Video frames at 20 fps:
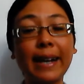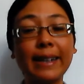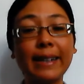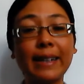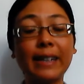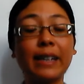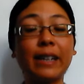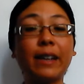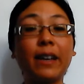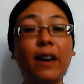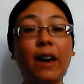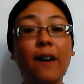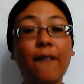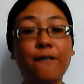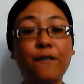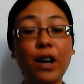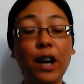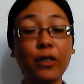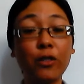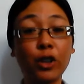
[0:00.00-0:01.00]
ni
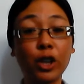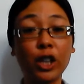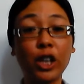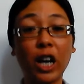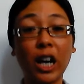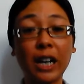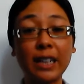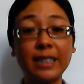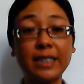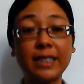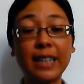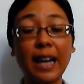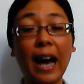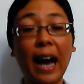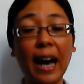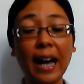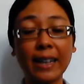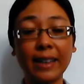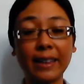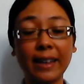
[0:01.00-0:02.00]
Father God
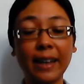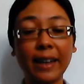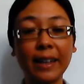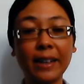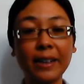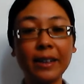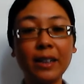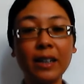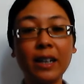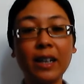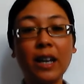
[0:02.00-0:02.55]
sa atin.